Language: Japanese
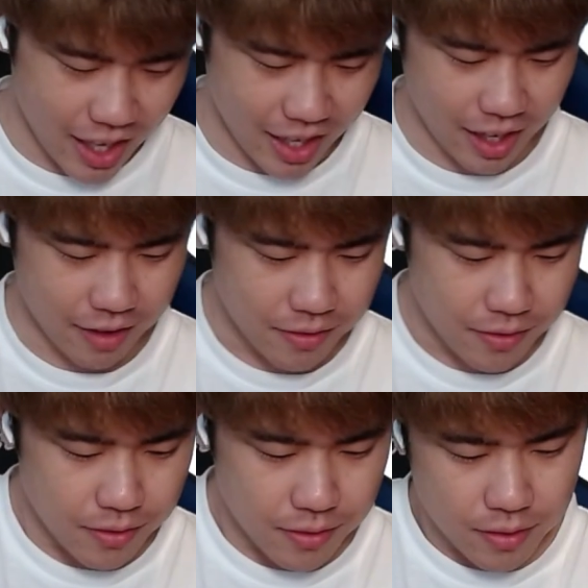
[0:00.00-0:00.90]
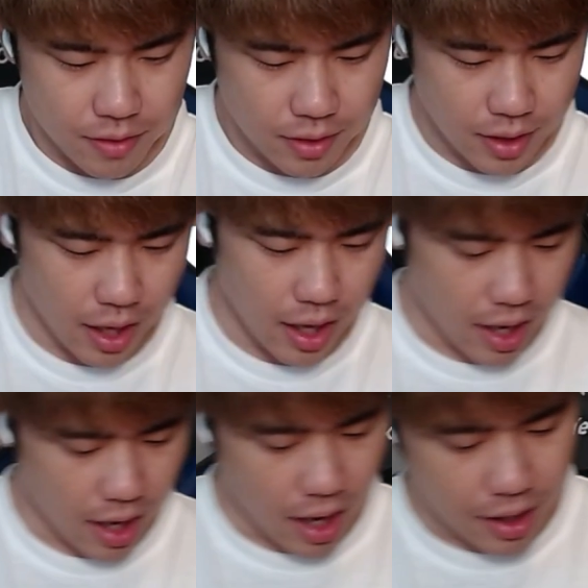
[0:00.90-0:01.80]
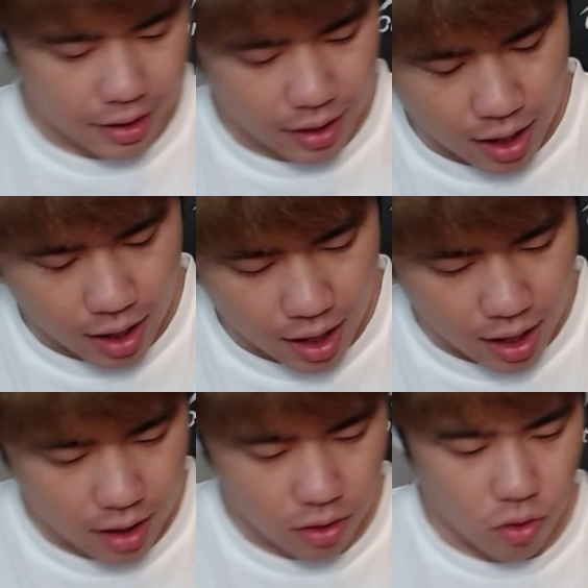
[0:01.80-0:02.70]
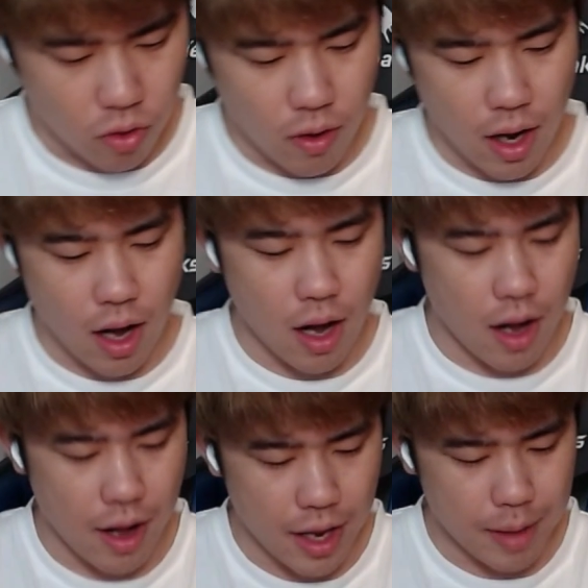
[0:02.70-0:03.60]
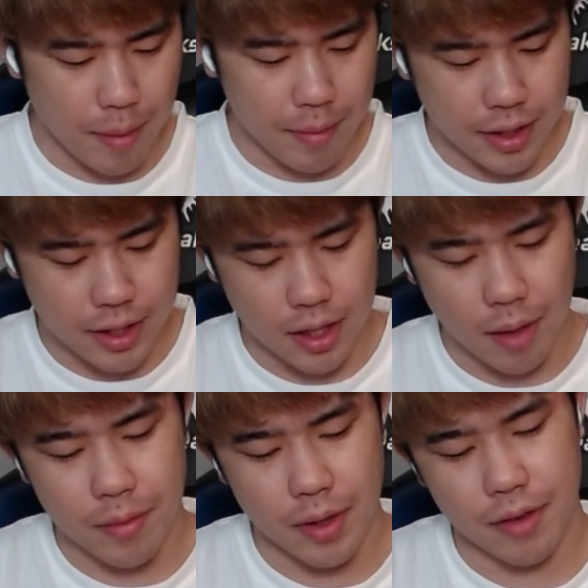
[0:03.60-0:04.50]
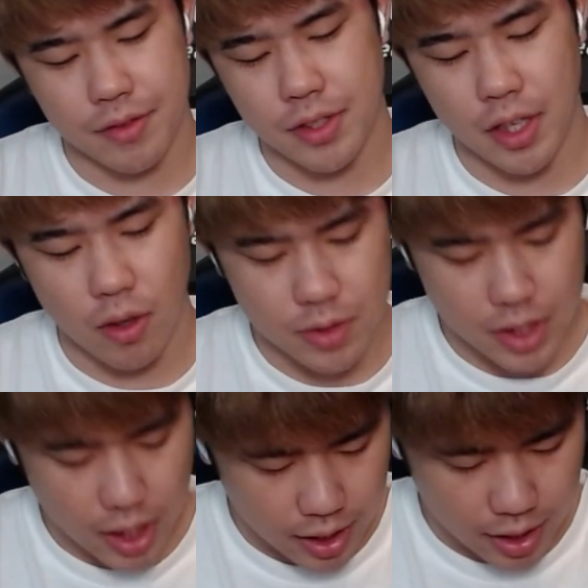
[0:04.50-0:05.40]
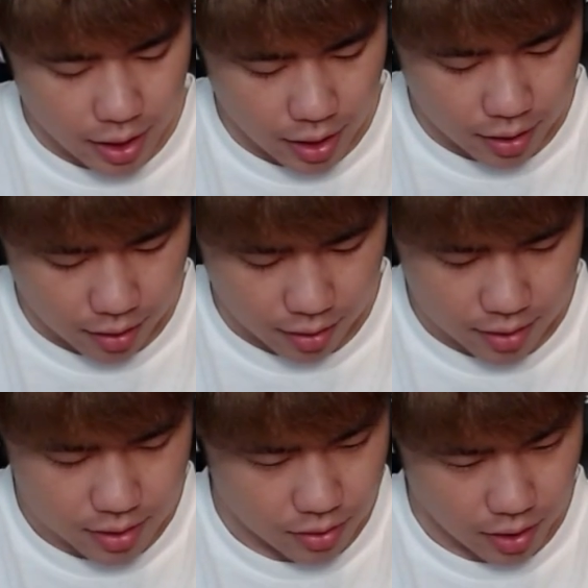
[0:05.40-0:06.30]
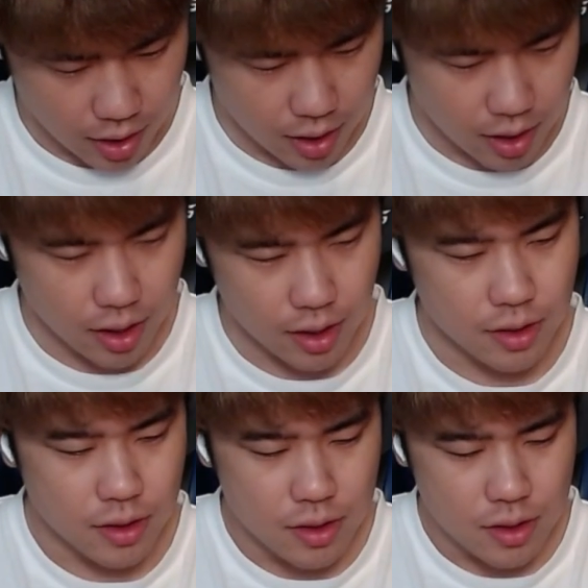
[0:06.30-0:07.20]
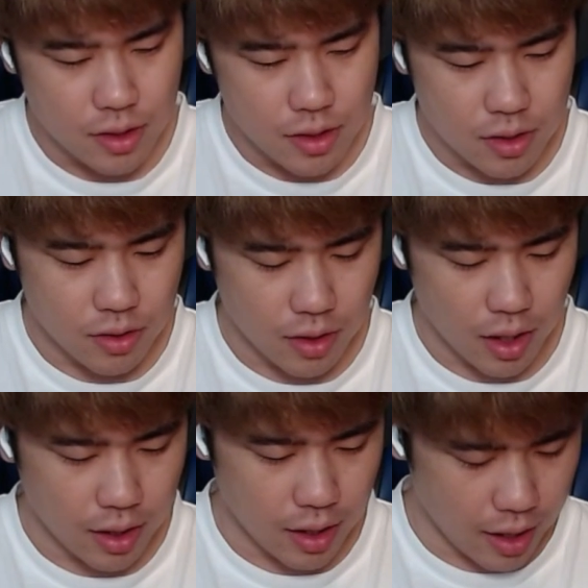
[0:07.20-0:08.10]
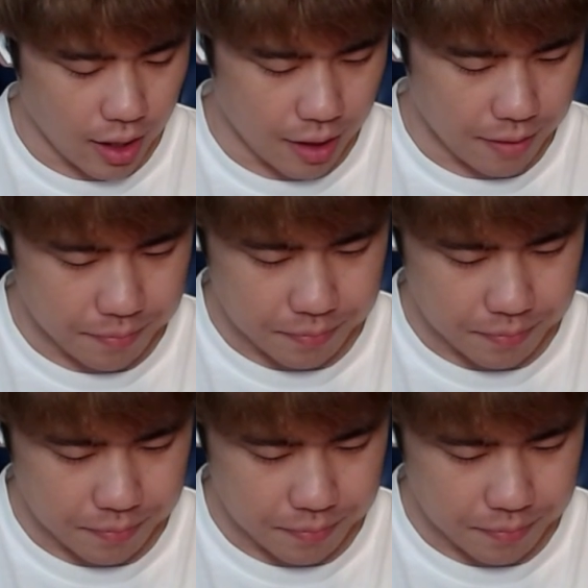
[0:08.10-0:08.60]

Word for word: いね。で、相手が、ここは、エリババできて多分ね、普通にゴブジャがないだけだったんですよね。そう、なんで、